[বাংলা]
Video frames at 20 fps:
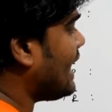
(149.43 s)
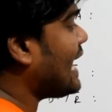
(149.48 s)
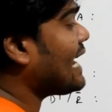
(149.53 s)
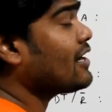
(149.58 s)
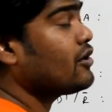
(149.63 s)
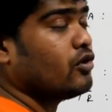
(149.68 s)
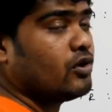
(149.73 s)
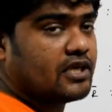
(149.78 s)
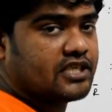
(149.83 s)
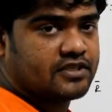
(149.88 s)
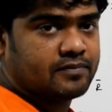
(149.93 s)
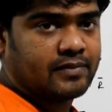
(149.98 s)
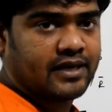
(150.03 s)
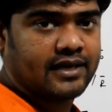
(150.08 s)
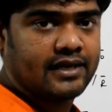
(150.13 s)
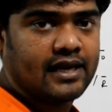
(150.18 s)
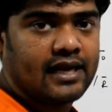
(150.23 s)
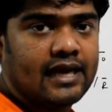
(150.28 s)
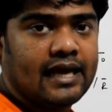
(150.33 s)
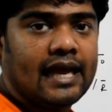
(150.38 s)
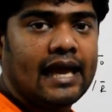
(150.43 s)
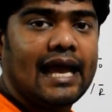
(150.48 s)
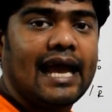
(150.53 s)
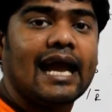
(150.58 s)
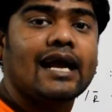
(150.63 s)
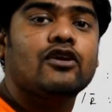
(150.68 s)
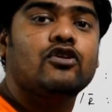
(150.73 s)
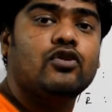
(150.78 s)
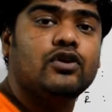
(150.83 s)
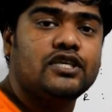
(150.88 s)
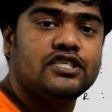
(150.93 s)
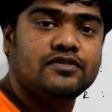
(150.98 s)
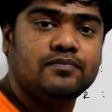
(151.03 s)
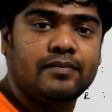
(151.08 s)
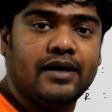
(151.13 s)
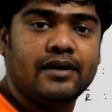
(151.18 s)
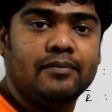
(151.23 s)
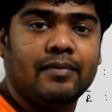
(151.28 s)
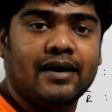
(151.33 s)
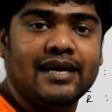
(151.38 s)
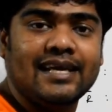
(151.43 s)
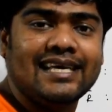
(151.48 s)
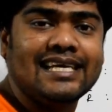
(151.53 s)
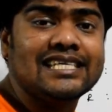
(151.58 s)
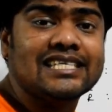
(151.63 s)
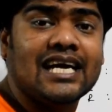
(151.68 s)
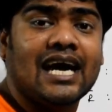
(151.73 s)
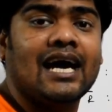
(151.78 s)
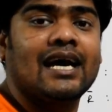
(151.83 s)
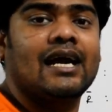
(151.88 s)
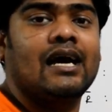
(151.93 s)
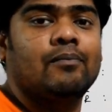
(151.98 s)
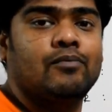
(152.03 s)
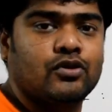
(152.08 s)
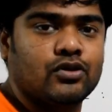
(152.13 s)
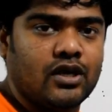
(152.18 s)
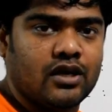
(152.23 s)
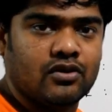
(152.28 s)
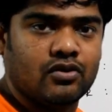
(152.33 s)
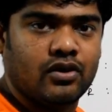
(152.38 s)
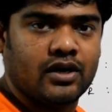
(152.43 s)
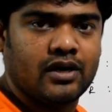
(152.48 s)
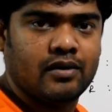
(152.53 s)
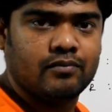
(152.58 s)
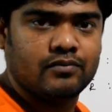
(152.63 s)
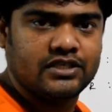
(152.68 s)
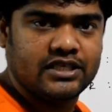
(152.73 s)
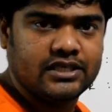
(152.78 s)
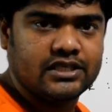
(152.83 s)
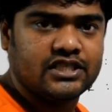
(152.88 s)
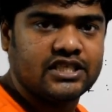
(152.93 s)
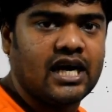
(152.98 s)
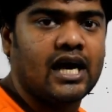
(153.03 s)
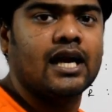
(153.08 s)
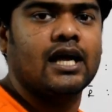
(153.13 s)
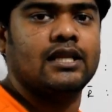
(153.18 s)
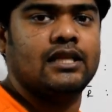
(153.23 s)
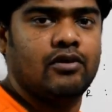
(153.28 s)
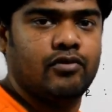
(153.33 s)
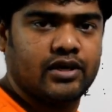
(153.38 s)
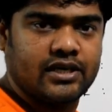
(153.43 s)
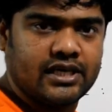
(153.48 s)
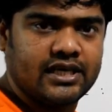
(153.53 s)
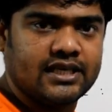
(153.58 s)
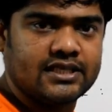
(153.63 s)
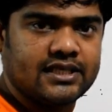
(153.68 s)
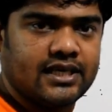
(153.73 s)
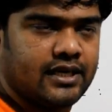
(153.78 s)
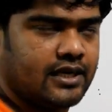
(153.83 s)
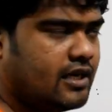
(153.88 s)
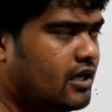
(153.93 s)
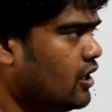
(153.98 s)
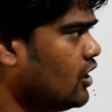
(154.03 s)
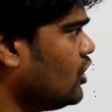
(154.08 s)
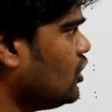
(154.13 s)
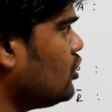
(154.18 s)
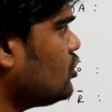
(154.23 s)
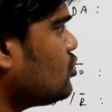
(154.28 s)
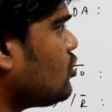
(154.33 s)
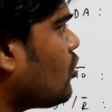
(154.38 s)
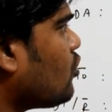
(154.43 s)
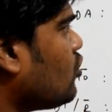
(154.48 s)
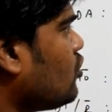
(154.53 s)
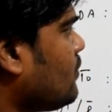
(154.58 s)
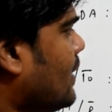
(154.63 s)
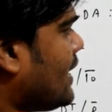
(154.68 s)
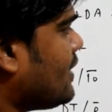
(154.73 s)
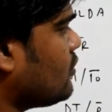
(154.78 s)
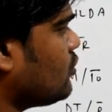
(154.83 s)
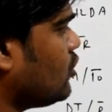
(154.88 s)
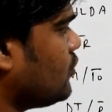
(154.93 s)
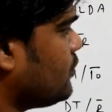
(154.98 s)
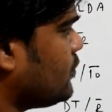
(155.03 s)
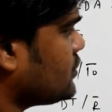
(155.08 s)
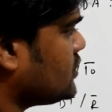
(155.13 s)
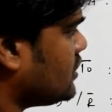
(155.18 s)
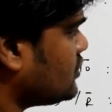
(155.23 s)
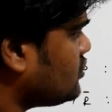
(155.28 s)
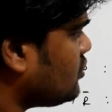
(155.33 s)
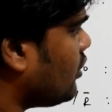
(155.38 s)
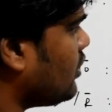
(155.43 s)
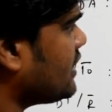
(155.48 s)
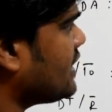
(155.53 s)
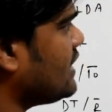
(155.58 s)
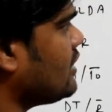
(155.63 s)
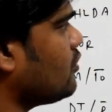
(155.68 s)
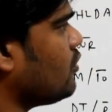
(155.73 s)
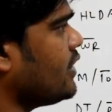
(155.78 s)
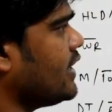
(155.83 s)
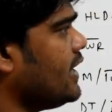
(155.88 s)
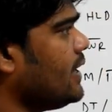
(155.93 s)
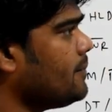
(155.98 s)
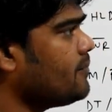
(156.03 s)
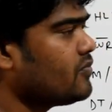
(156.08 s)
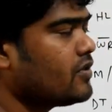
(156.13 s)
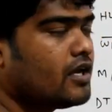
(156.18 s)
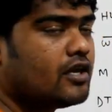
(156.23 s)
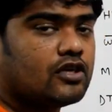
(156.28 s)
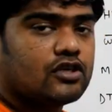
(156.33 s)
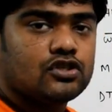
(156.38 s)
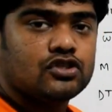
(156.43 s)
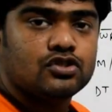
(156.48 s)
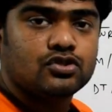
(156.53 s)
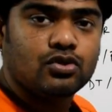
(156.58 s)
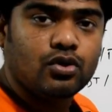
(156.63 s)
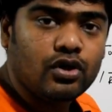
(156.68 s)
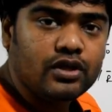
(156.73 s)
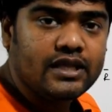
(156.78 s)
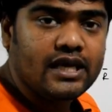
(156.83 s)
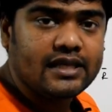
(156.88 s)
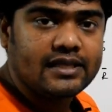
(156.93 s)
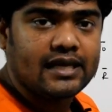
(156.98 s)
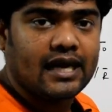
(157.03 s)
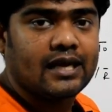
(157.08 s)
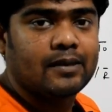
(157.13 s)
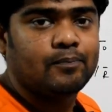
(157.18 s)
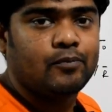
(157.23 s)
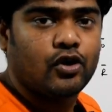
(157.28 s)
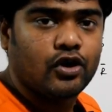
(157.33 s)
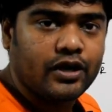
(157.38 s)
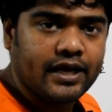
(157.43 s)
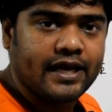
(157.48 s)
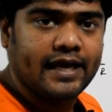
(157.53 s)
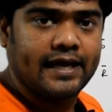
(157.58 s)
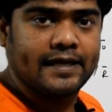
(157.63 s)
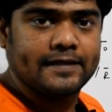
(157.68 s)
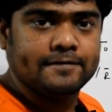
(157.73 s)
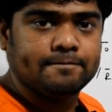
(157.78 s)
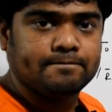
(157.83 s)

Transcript: অ্যাকনোলেজমেন্ট অ্যাকনোলেজমেন্ট মানে কি সারা প্রদান করা সারা দেওয়া ঠিক আছে তখন মাইক্রোপ্রসেসর কি করে যদি তার পক্ষে